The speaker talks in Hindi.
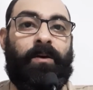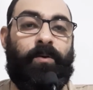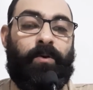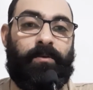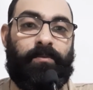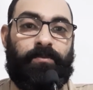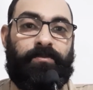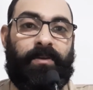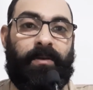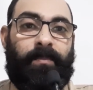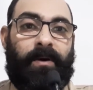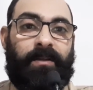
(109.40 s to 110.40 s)
और
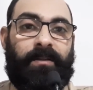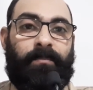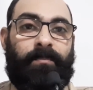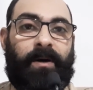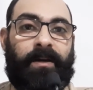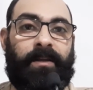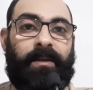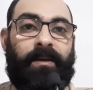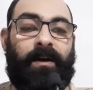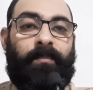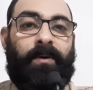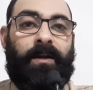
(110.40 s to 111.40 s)
उसके बाद हम बाकी
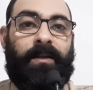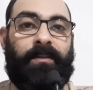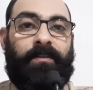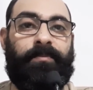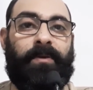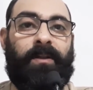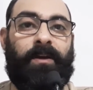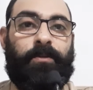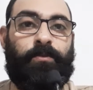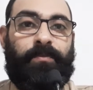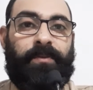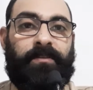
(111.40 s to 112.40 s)
अमाल की तरफ अल्लाह की
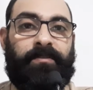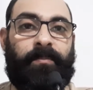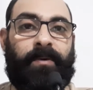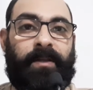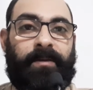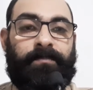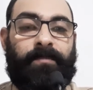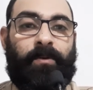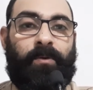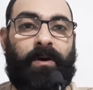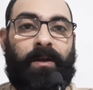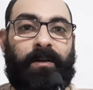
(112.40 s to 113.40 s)
तोफ़ी से बढ़ें
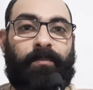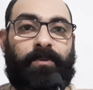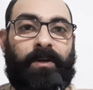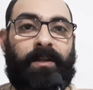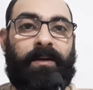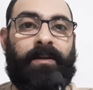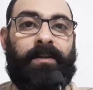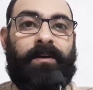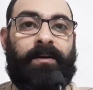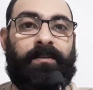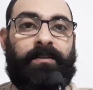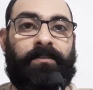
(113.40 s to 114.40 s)
कुरान का मताल करें
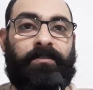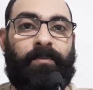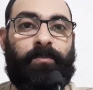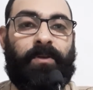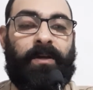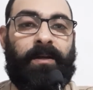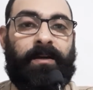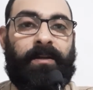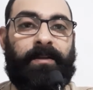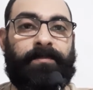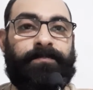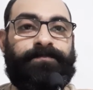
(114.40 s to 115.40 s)
अदीस का मताल
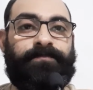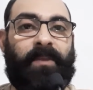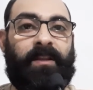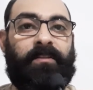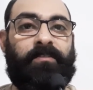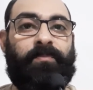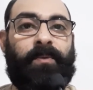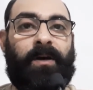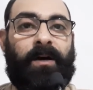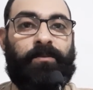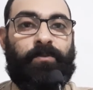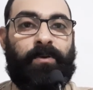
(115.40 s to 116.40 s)
करें
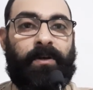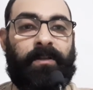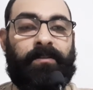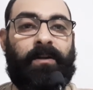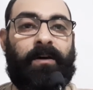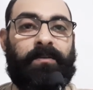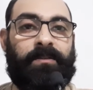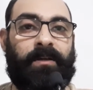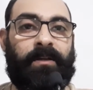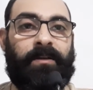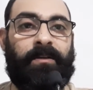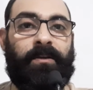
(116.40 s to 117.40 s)
तस्बीहात को करें तलावत
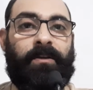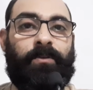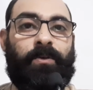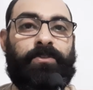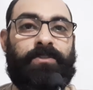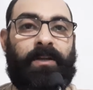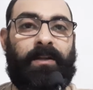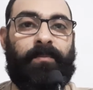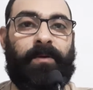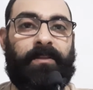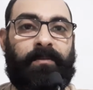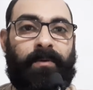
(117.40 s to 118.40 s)
करें तो इन
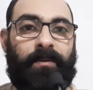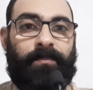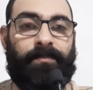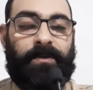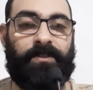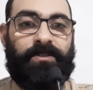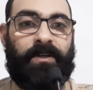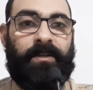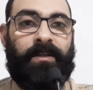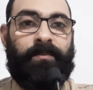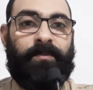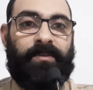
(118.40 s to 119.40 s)
हमारी तमाम
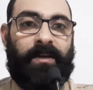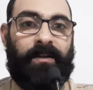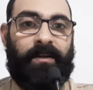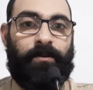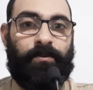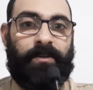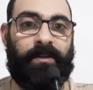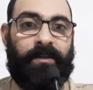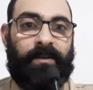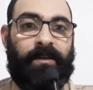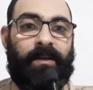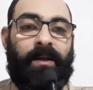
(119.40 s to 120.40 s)
परेशानियाँ मसाइल हल होते
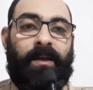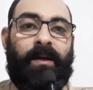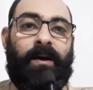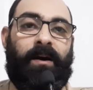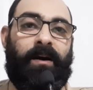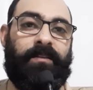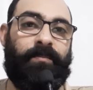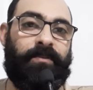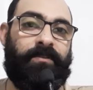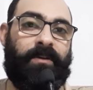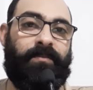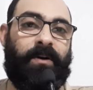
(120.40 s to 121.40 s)
रहेंगे आज हम
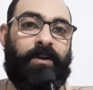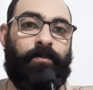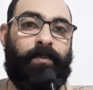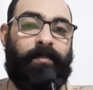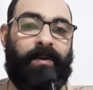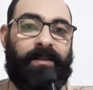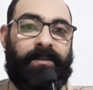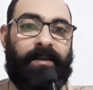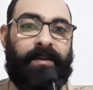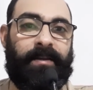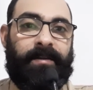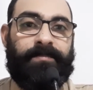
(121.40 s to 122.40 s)
इस्तफ़ार के ऊपर बात
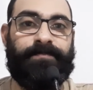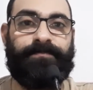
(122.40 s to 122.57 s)
करेंगे